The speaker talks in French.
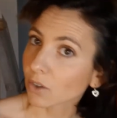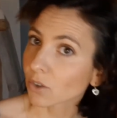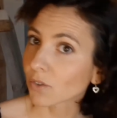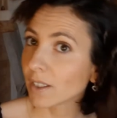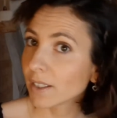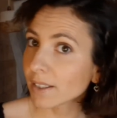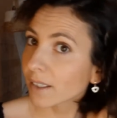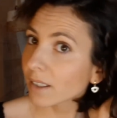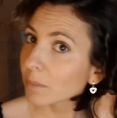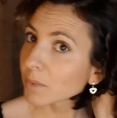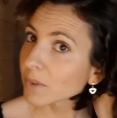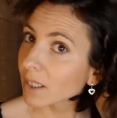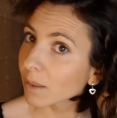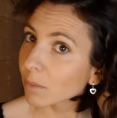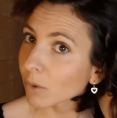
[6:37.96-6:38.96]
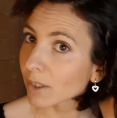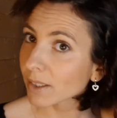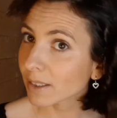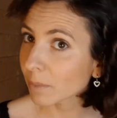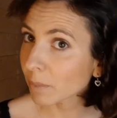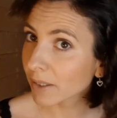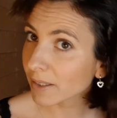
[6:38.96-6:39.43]
je vais laisser comme ça, bon là
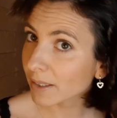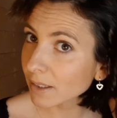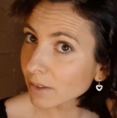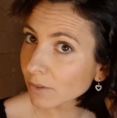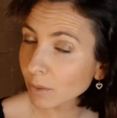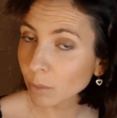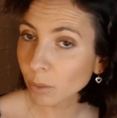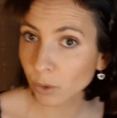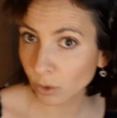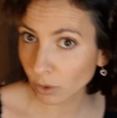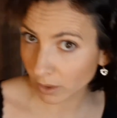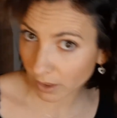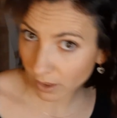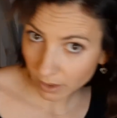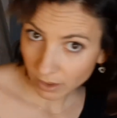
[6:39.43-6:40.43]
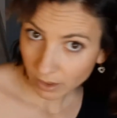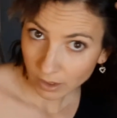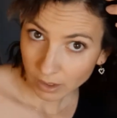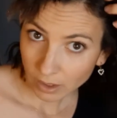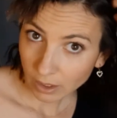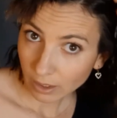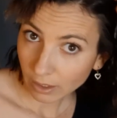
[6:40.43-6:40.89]
c'est pas ce qui se fait le plus joli,
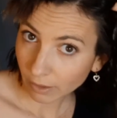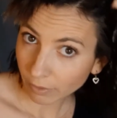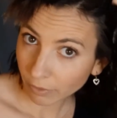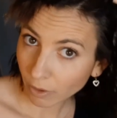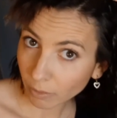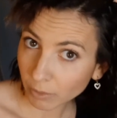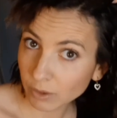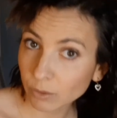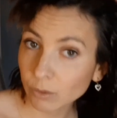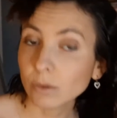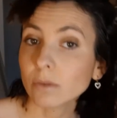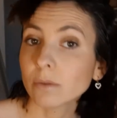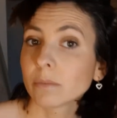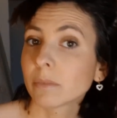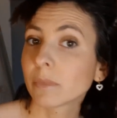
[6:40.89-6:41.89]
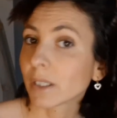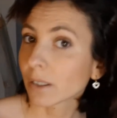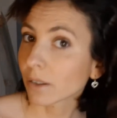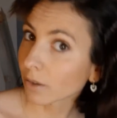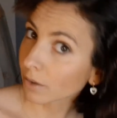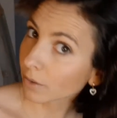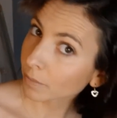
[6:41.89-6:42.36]
la forme et tout,
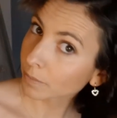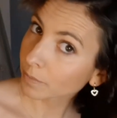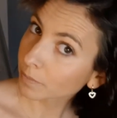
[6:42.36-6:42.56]
mais euh,